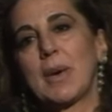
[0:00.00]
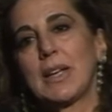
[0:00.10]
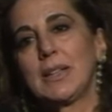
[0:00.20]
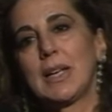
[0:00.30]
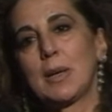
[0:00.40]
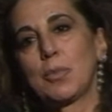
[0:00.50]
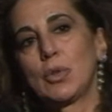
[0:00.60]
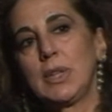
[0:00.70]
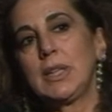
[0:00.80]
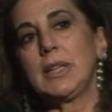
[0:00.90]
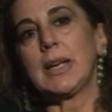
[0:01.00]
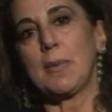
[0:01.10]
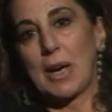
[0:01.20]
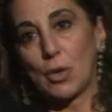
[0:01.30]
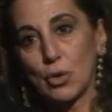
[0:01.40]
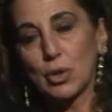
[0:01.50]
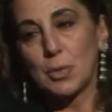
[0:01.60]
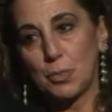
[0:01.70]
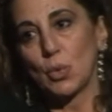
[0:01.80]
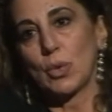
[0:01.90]
mali della politica ma ancora
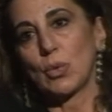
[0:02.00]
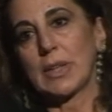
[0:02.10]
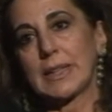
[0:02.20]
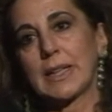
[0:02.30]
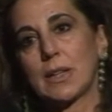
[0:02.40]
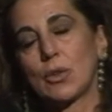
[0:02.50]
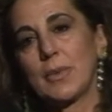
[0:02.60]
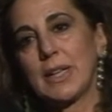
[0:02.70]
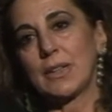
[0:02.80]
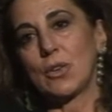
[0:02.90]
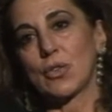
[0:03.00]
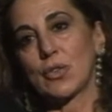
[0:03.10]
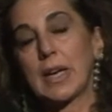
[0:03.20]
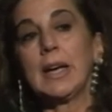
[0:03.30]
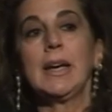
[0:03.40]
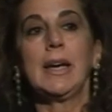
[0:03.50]
di più in una terra come la nostra